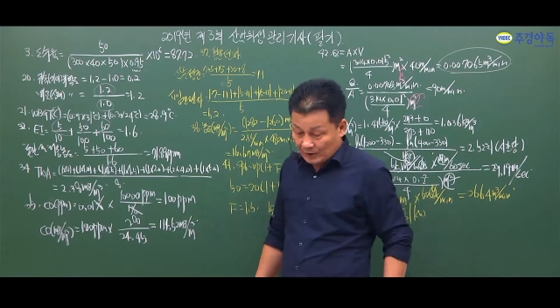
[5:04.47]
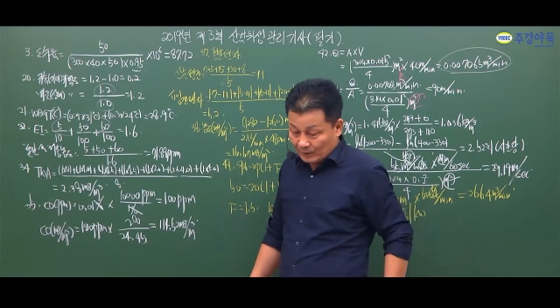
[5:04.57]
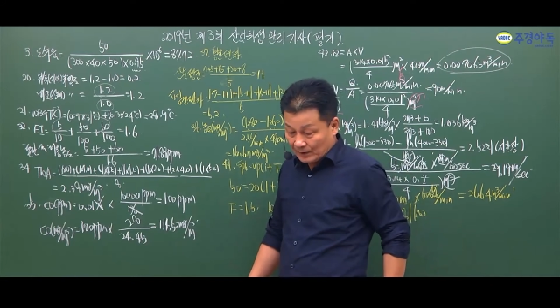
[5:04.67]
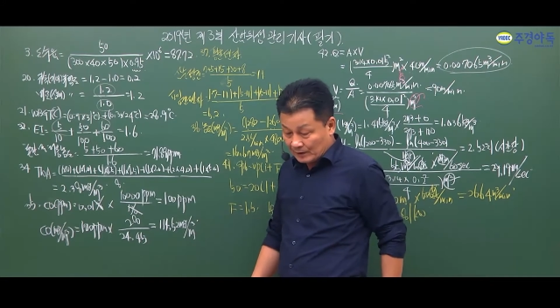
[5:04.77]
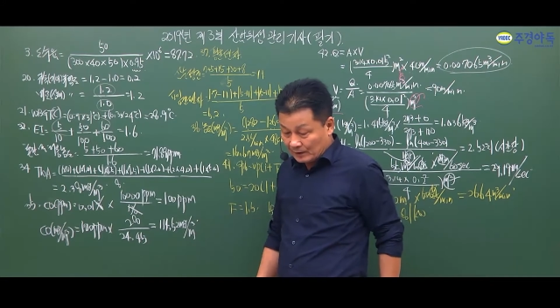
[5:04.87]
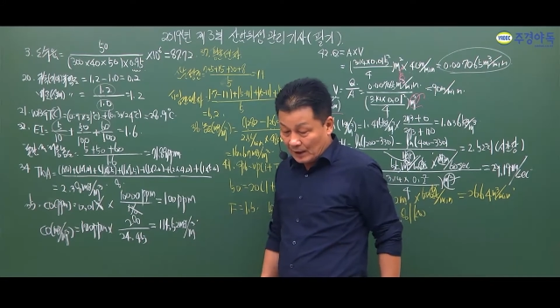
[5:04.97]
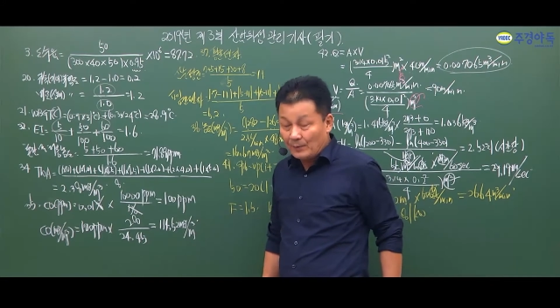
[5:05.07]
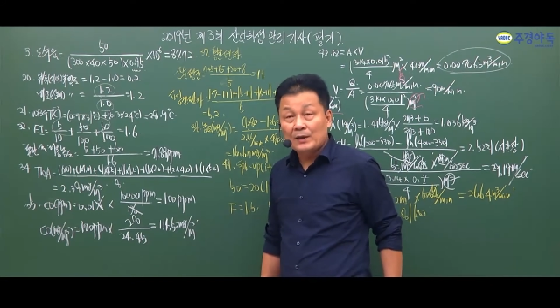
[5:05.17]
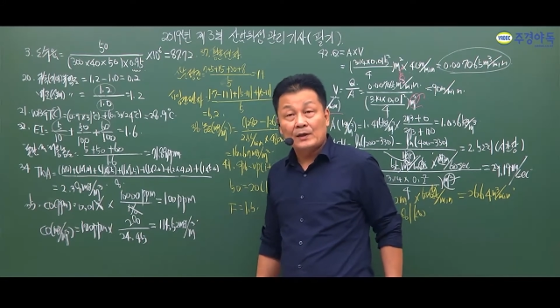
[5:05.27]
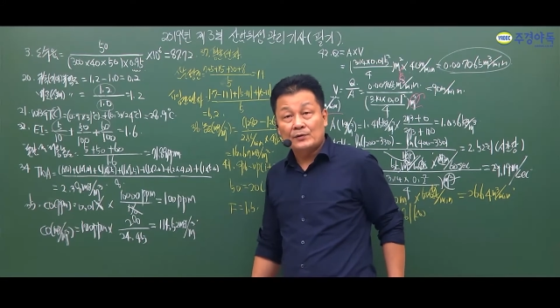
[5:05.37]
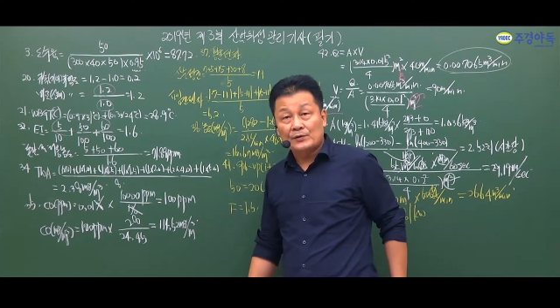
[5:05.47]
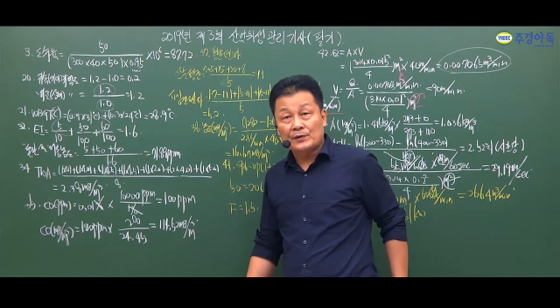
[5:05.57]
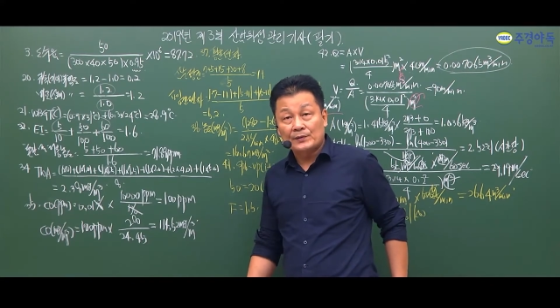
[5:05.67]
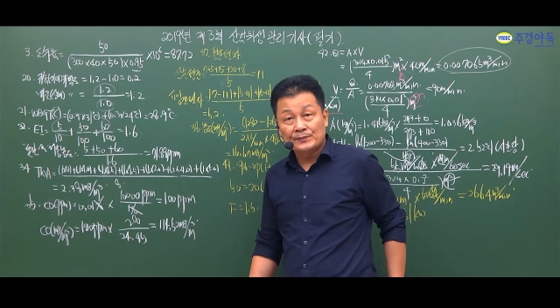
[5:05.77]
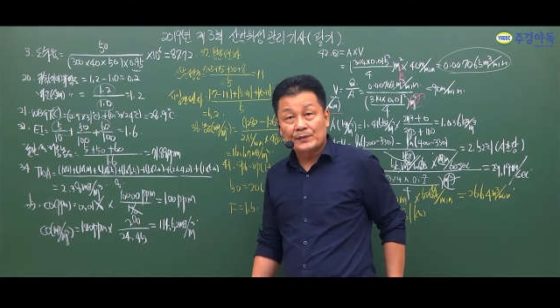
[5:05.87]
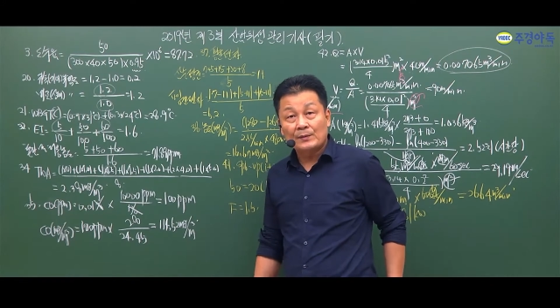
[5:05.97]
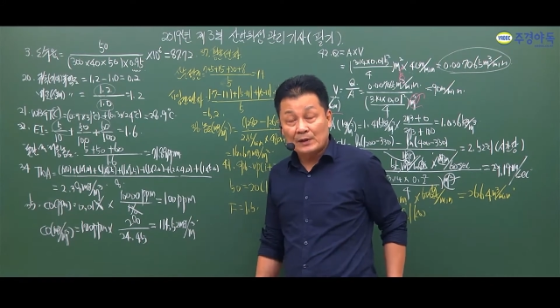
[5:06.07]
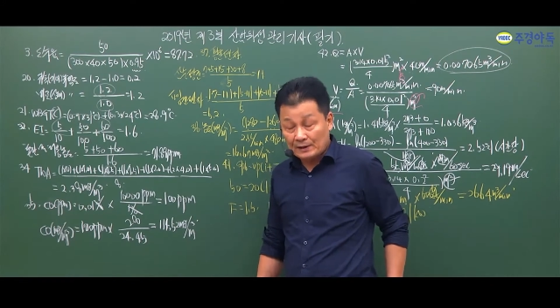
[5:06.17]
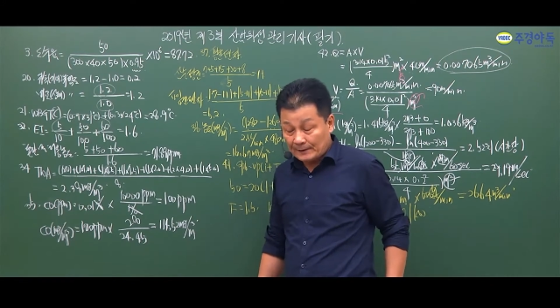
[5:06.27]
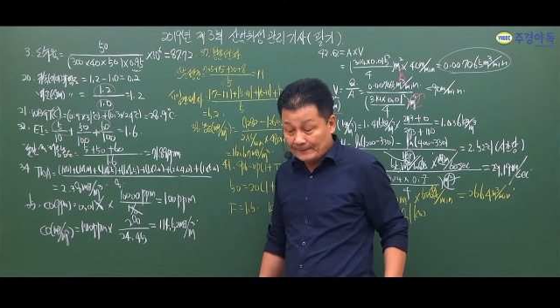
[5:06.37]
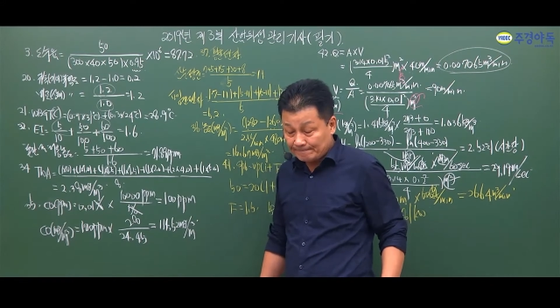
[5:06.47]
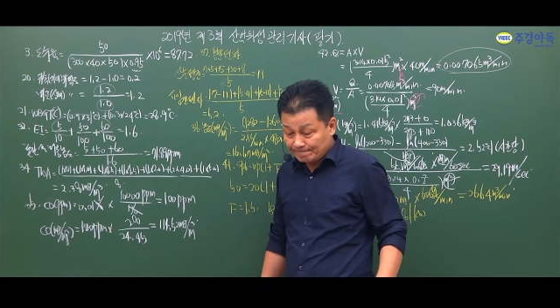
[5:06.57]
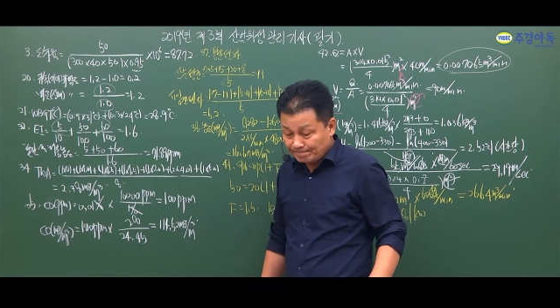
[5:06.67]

답안할 때 다 맞게 해줬어요. 다 맞게.